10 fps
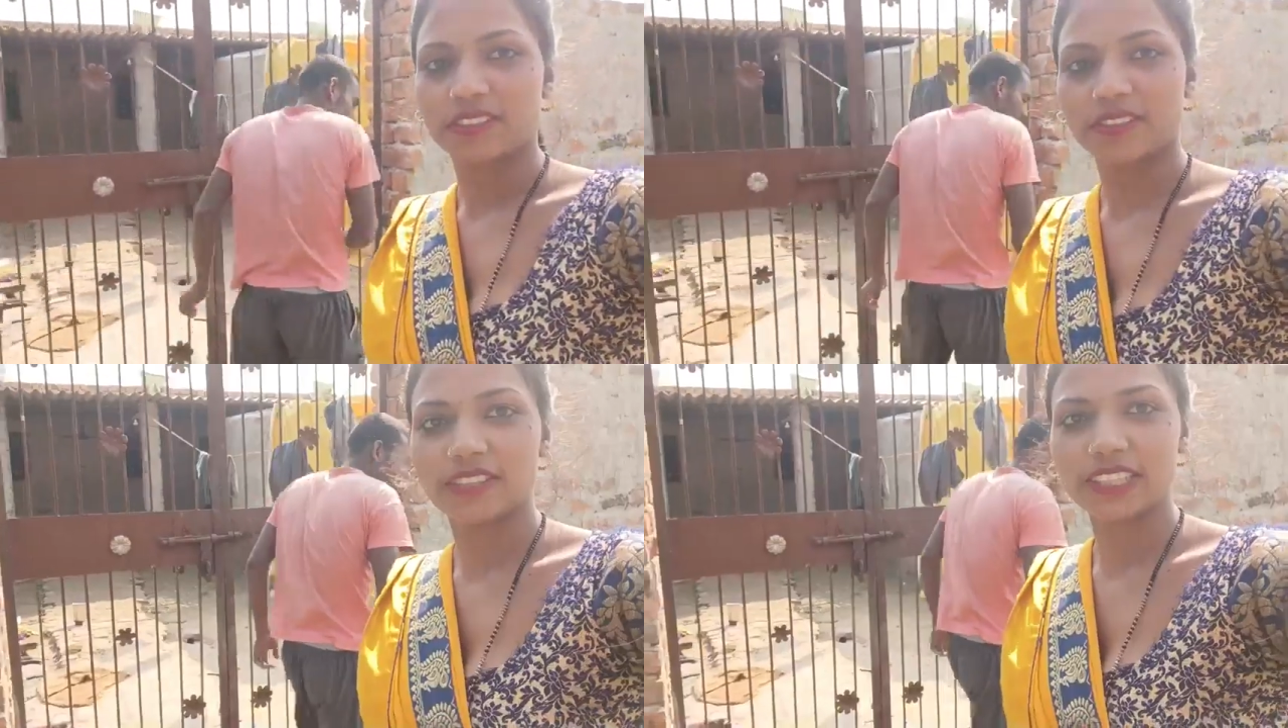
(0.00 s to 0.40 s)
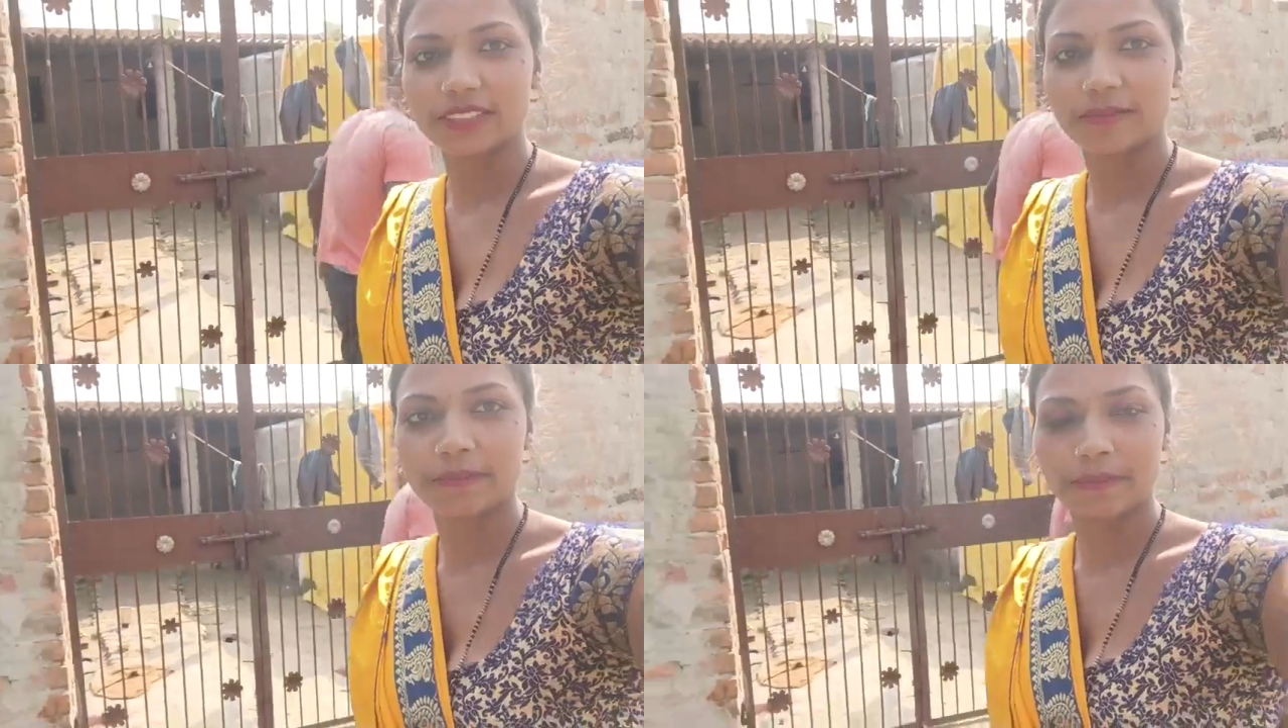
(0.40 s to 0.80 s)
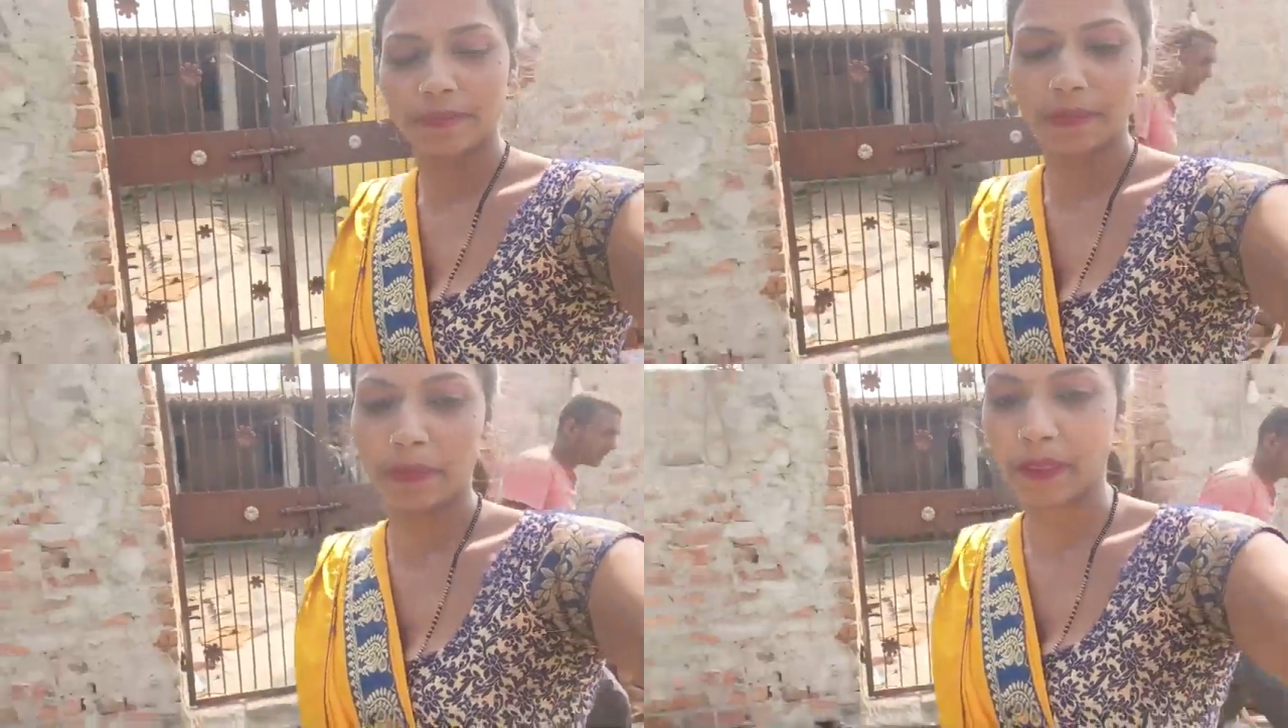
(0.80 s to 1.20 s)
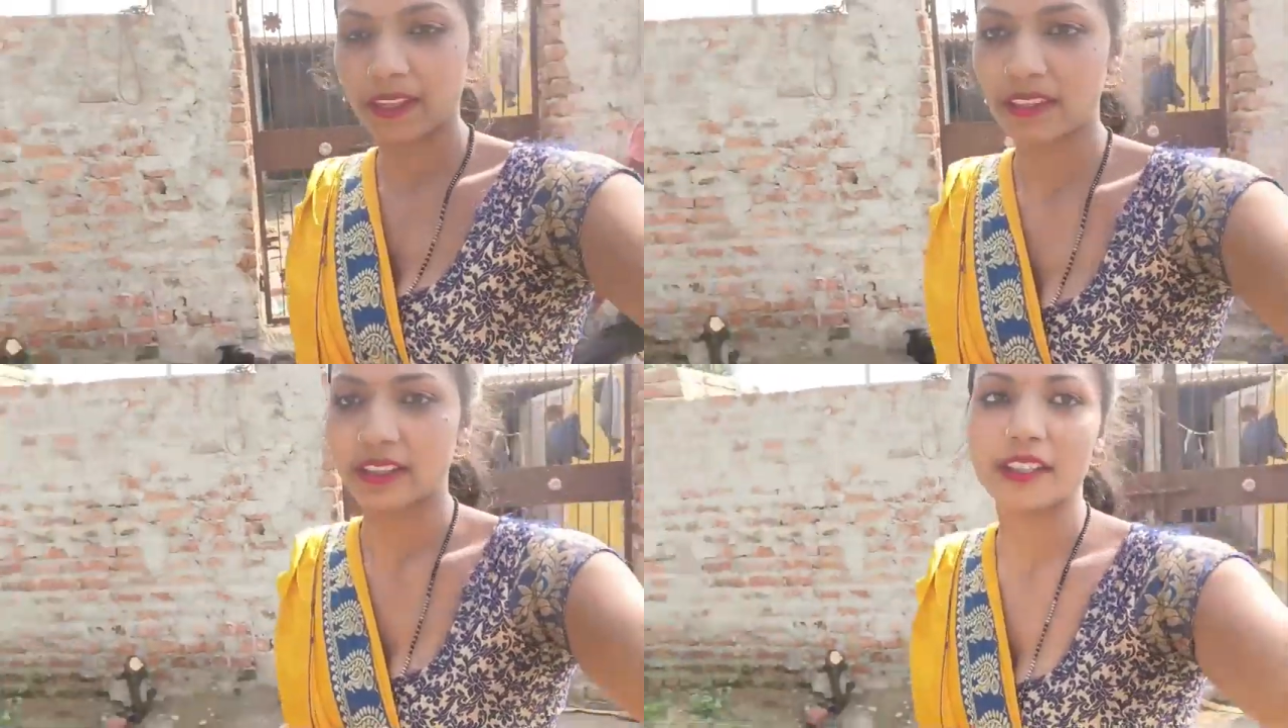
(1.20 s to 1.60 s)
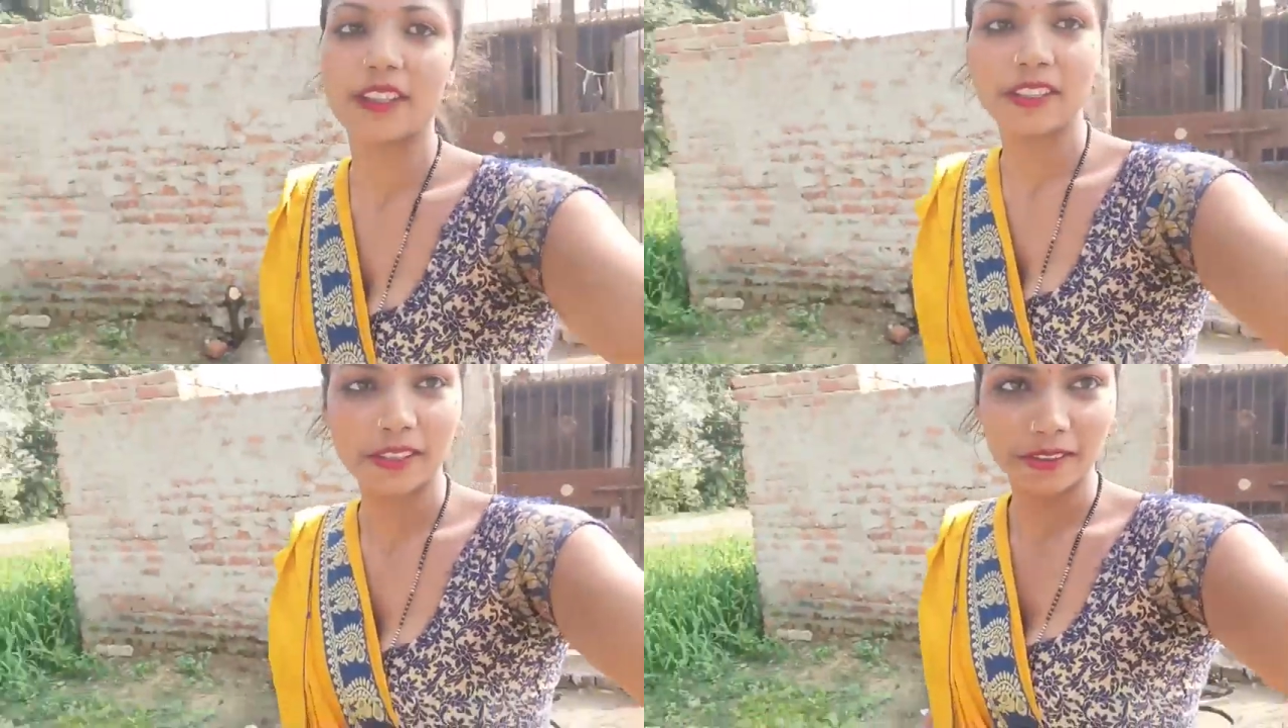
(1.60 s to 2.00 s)
होगा हाँ
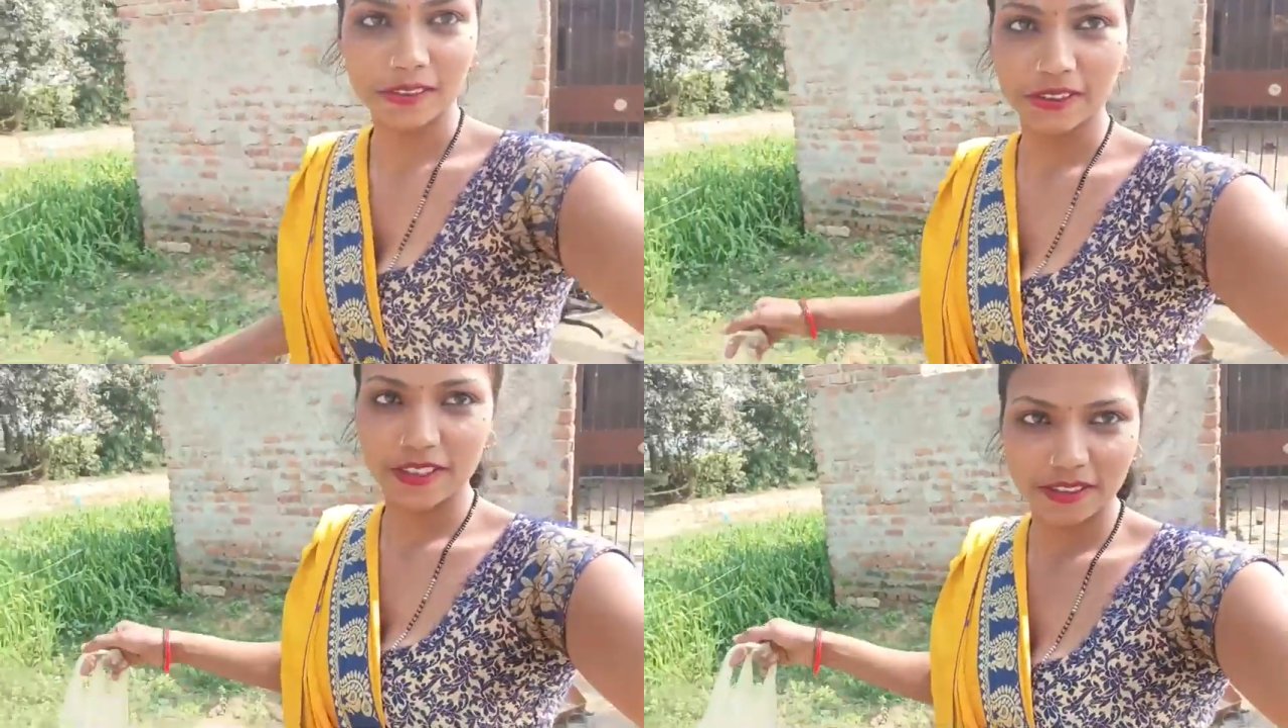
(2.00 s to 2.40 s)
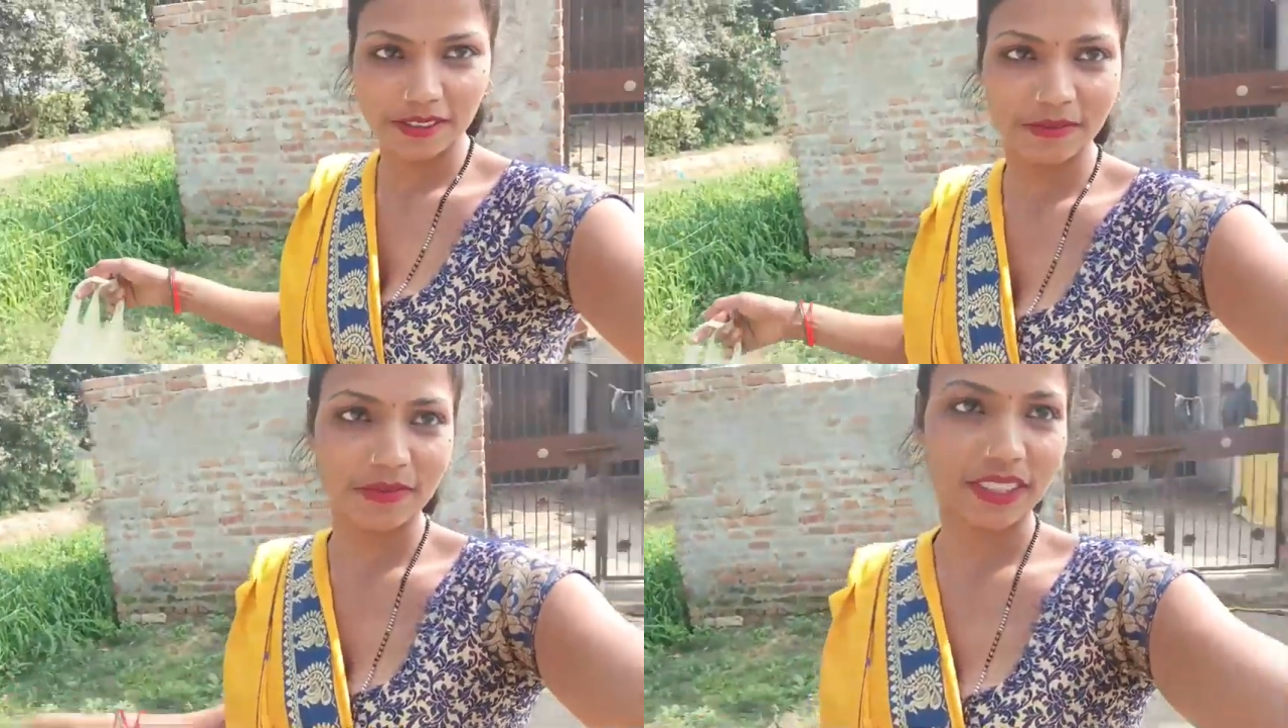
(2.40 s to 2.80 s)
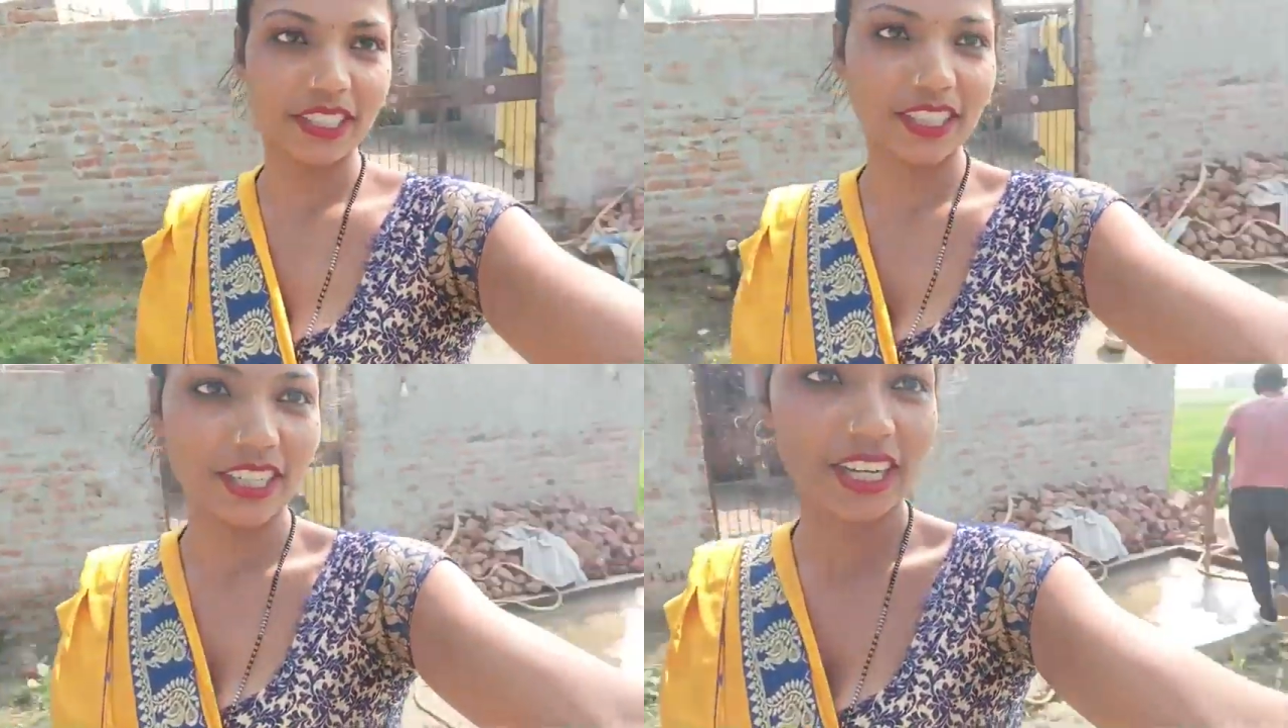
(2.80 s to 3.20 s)
तो दोस्तों इधर